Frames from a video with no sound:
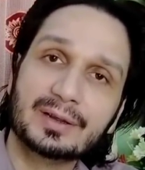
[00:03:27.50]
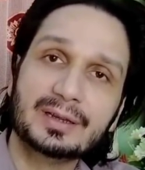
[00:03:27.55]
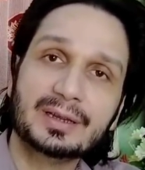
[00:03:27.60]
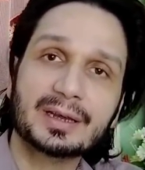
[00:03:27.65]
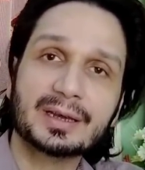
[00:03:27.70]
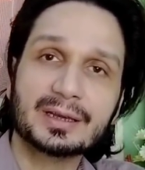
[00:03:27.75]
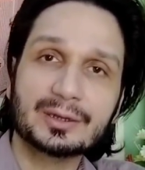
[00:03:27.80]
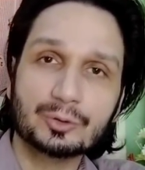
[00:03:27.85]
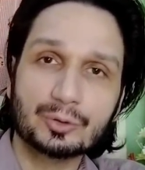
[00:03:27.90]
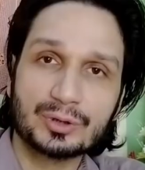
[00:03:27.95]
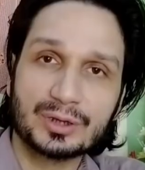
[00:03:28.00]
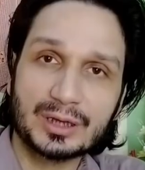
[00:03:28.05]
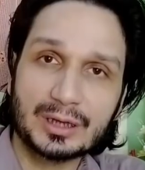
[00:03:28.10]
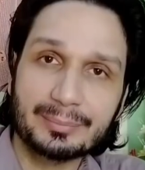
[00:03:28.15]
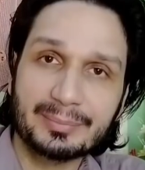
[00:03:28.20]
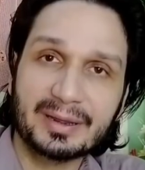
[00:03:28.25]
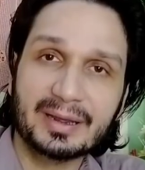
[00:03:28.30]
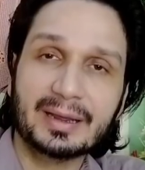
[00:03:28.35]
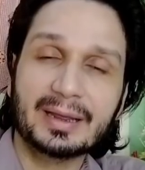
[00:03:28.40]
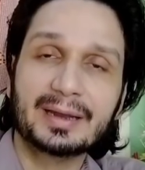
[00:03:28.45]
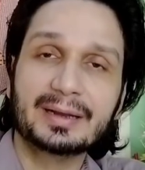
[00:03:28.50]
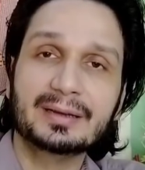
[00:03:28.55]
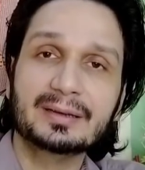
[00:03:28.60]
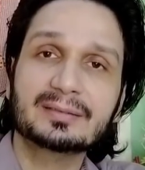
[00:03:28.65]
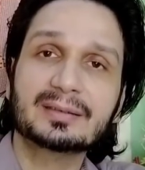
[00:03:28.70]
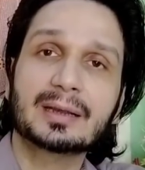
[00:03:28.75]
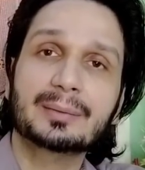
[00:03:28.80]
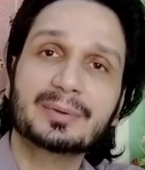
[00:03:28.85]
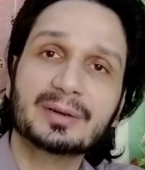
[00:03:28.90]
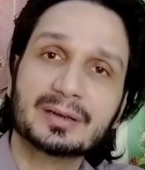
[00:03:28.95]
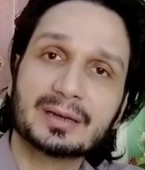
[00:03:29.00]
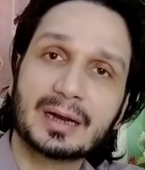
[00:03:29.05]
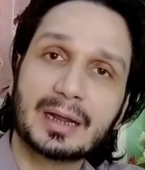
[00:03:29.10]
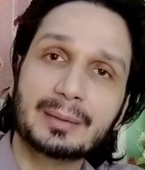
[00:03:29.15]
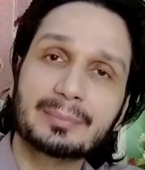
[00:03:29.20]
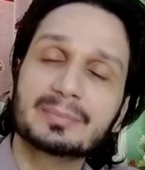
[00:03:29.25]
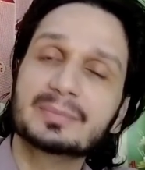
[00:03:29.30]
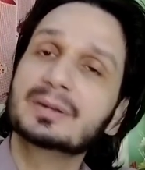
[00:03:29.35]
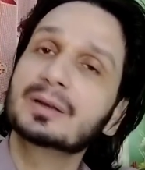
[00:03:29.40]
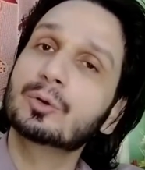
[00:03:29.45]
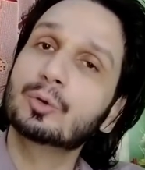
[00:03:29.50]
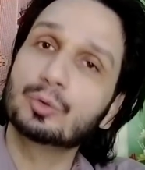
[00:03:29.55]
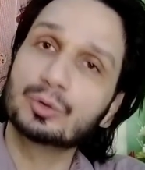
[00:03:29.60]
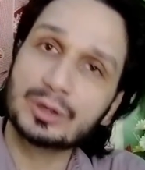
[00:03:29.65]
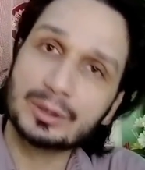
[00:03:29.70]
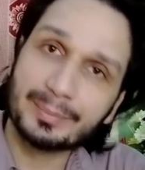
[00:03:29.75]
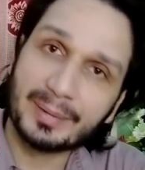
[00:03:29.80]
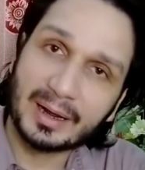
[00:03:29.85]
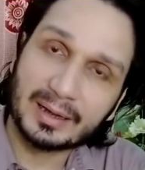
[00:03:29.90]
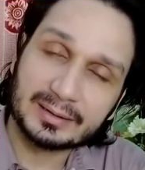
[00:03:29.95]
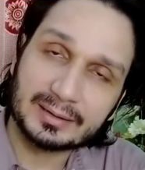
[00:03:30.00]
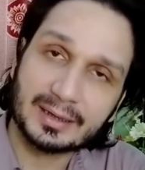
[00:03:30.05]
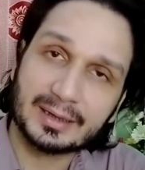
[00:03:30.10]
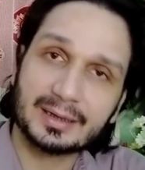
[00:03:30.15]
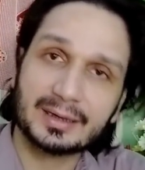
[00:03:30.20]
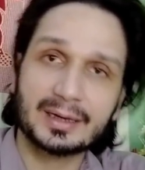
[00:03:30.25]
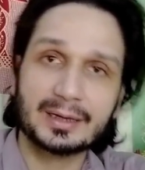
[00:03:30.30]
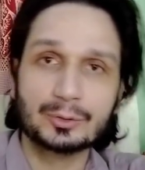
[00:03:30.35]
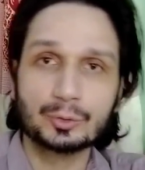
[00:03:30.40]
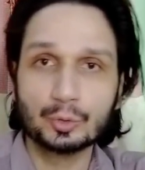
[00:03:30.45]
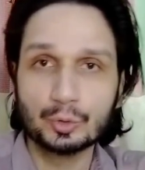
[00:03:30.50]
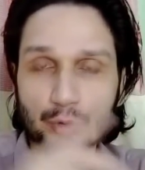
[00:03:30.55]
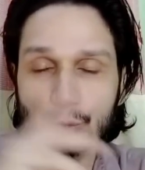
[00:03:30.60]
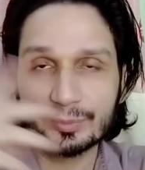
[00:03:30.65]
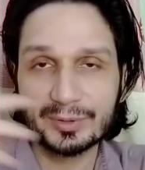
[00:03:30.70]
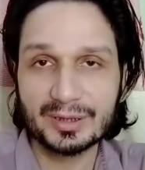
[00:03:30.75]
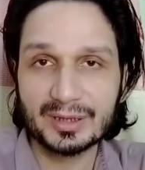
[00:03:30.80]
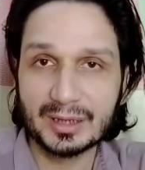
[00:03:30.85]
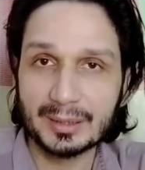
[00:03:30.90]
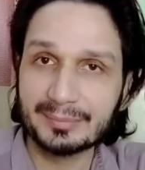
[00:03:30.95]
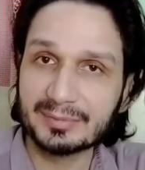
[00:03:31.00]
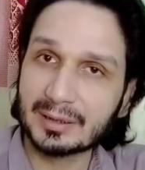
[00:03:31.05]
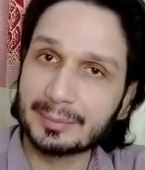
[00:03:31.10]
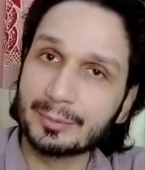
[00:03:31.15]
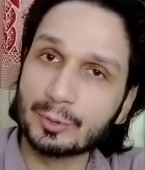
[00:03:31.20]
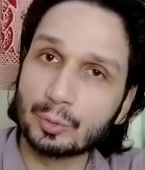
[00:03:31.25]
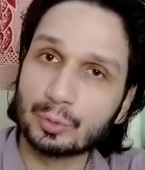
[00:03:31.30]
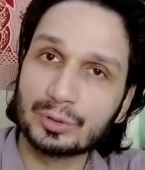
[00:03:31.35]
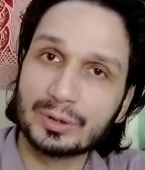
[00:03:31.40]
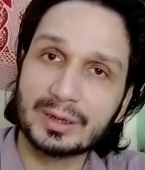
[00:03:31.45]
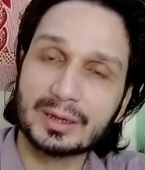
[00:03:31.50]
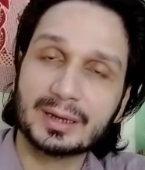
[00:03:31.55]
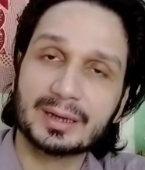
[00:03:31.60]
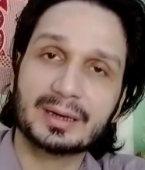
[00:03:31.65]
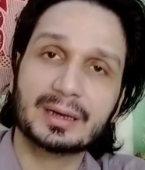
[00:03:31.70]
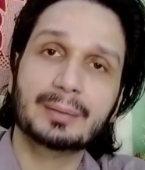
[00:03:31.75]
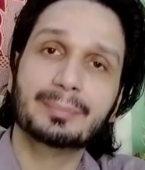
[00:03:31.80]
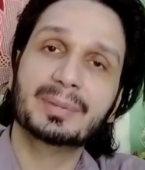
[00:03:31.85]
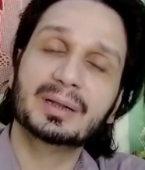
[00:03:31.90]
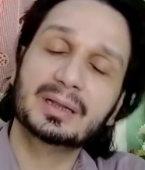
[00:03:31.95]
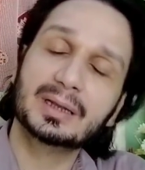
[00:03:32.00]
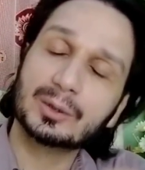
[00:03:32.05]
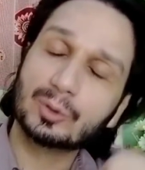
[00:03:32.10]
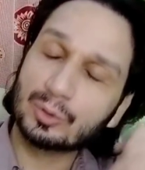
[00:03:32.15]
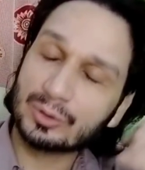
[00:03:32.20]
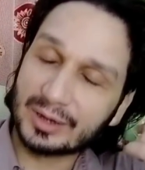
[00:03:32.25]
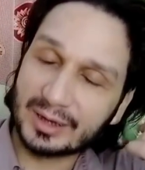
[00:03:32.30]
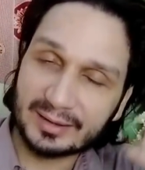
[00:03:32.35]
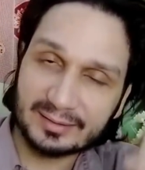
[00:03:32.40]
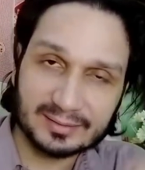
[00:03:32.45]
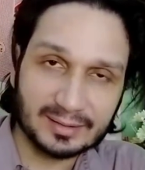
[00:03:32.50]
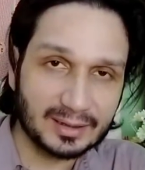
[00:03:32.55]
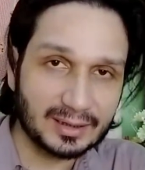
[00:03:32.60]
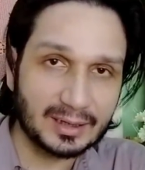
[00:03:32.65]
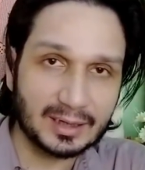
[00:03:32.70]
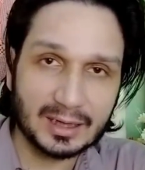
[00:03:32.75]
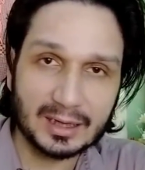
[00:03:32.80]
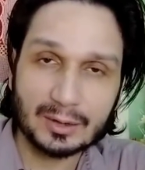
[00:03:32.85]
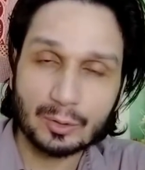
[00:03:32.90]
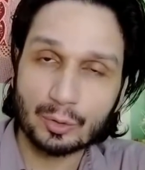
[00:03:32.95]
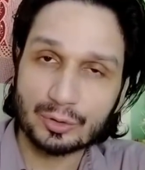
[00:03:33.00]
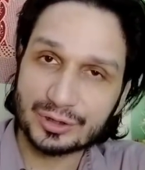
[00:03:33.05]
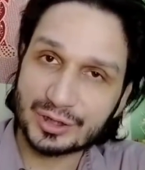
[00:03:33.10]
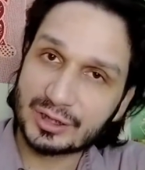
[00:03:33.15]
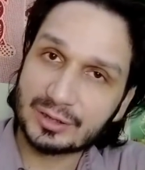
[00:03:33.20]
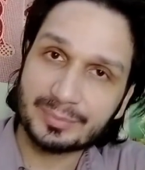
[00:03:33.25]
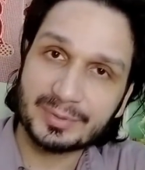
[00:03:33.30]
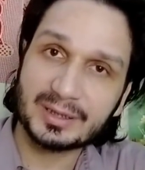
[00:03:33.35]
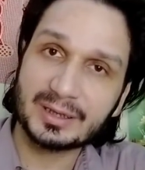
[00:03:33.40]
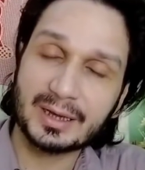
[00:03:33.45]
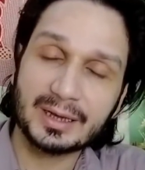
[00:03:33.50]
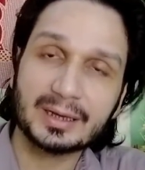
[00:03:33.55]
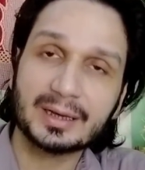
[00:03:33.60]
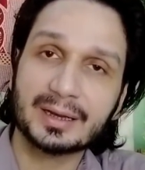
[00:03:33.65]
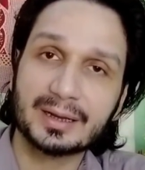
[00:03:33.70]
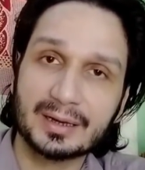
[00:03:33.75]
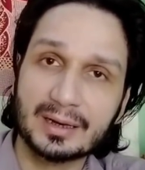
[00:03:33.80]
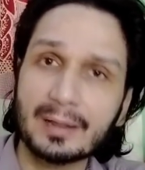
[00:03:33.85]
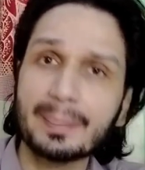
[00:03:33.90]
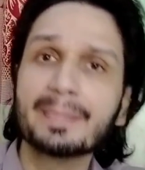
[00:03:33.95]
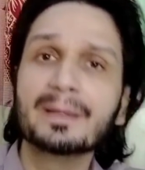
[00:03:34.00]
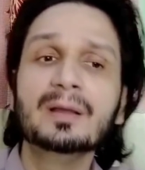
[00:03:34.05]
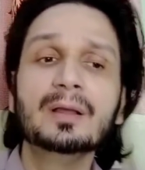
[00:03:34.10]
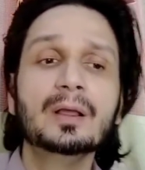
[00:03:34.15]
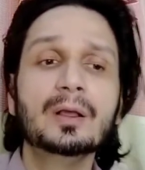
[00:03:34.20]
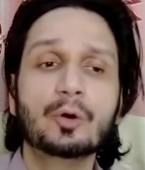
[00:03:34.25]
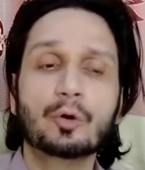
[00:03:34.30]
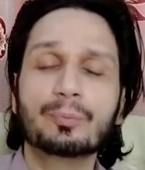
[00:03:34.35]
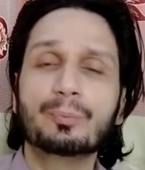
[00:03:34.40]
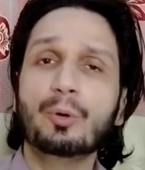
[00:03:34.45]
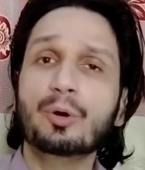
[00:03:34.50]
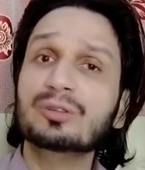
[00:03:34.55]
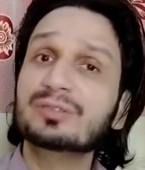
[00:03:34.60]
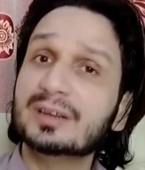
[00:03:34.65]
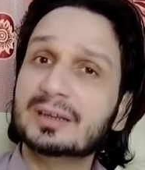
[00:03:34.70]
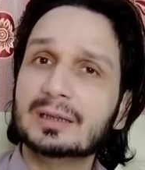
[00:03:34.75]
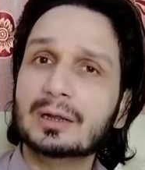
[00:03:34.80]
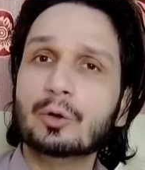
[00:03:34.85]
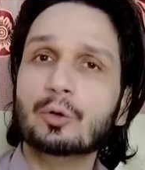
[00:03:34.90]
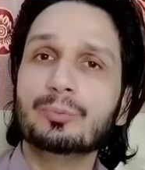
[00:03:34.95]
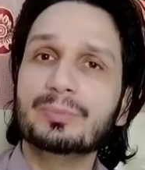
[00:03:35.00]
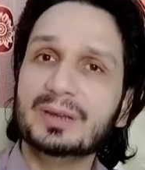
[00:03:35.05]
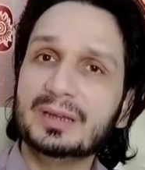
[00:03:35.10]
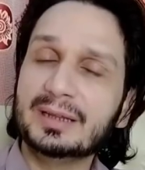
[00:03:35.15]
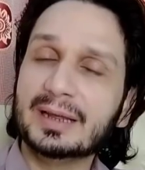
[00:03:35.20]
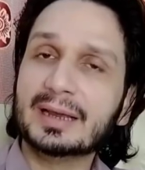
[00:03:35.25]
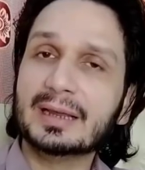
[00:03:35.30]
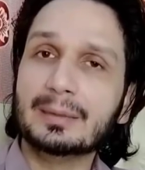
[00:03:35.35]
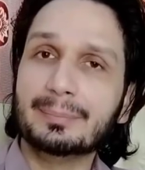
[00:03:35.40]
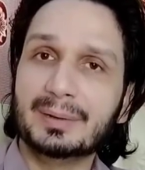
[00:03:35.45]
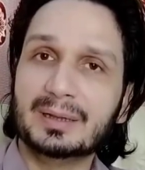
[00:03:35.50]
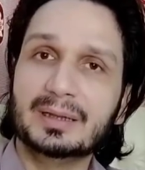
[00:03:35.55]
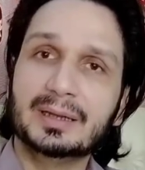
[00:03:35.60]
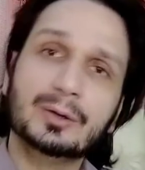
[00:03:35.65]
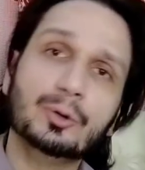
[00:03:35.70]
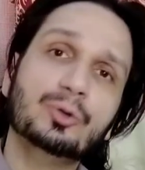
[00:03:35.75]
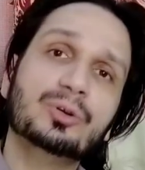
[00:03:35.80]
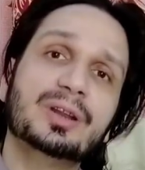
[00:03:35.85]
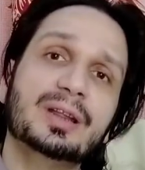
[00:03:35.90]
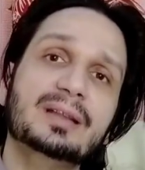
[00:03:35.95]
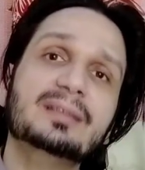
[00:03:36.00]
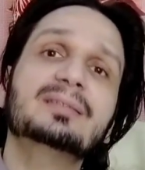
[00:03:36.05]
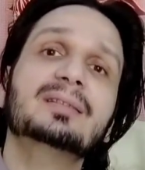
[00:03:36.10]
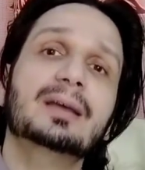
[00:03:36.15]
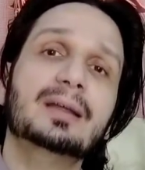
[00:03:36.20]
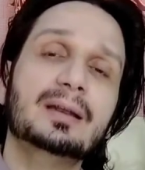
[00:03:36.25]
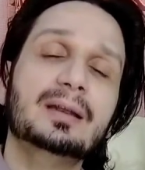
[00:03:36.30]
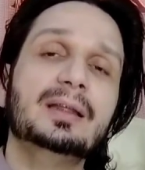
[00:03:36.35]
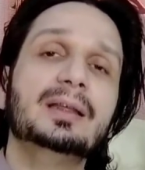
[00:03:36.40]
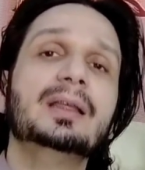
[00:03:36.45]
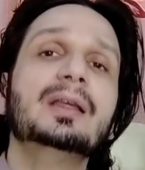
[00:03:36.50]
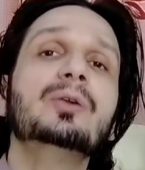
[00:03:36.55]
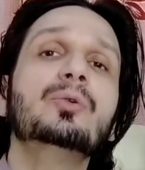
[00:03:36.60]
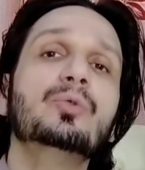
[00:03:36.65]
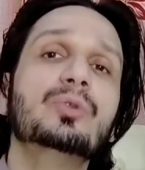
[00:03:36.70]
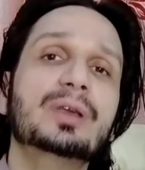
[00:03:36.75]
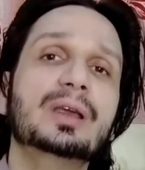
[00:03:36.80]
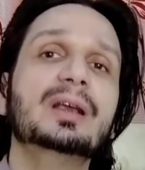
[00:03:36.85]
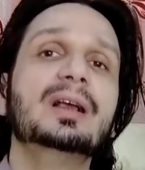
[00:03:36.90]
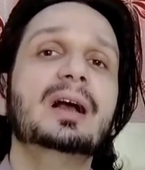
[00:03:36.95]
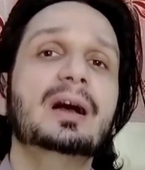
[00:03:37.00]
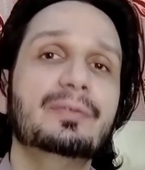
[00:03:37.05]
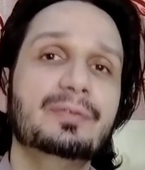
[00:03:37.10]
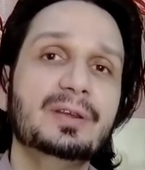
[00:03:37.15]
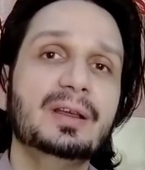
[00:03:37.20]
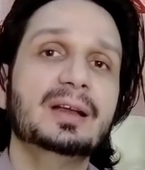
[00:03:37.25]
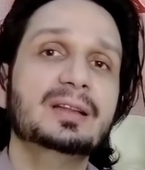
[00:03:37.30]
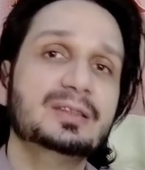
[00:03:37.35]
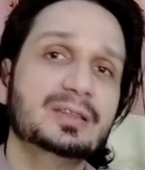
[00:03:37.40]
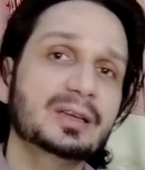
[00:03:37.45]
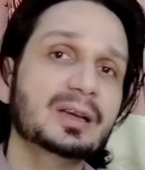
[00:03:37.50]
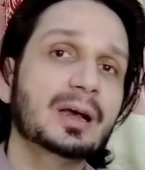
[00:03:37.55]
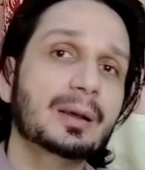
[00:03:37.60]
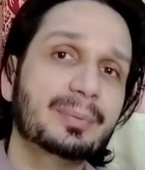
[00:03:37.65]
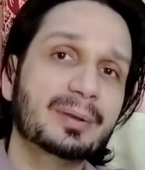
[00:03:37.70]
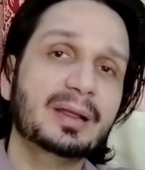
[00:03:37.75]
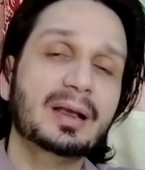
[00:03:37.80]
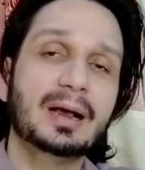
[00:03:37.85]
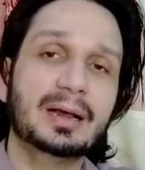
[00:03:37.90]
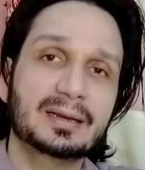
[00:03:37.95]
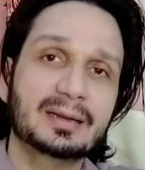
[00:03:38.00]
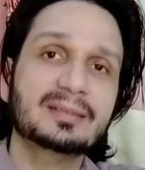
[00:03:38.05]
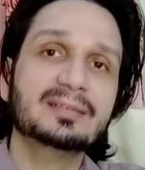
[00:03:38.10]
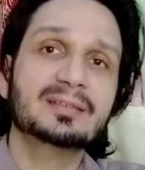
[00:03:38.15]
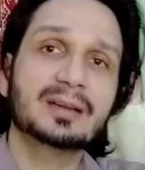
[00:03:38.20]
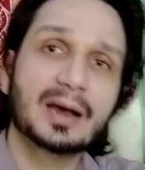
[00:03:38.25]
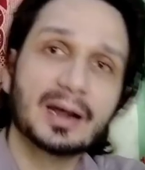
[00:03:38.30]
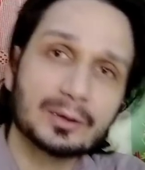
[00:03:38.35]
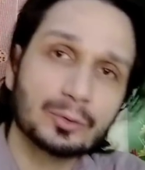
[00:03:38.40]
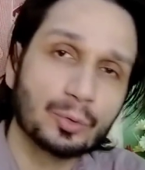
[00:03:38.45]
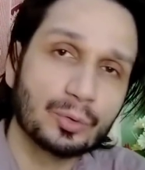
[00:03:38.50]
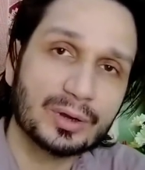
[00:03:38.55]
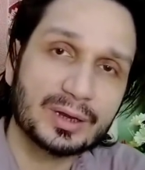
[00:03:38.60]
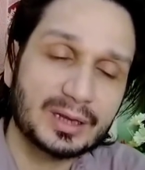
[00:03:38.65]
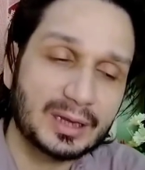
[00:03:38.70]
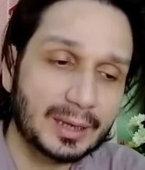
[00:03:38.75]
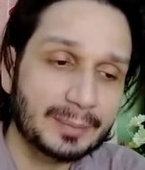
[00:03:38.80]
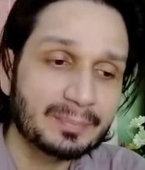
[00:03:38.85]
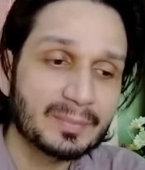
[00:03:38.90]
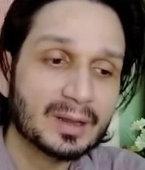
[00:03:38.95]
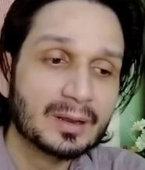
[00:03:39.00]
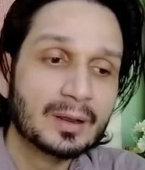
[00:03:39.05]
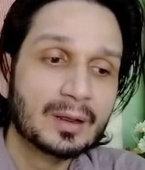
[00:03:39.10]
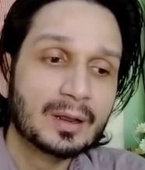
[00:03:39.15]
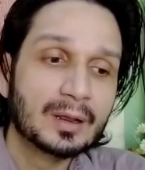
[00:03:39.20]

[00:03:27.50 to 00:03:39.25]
एफ आई ए की जो टीम है एंटी साइबर क्राइम ये खुद ही बात कर रहे हैं यूट्यूब की टीम से भी खुद ही कर रहे हैं बंदे को ट्रेस करने की कोशिश भी यही कर रहे हैं और बहुत ज़्यादा उम्मीद है कि बंदे को ट्रेस कर लेंगे क्योंकि काफ़ी अच्छी खबरें आना स्टार्ट हो गई हैं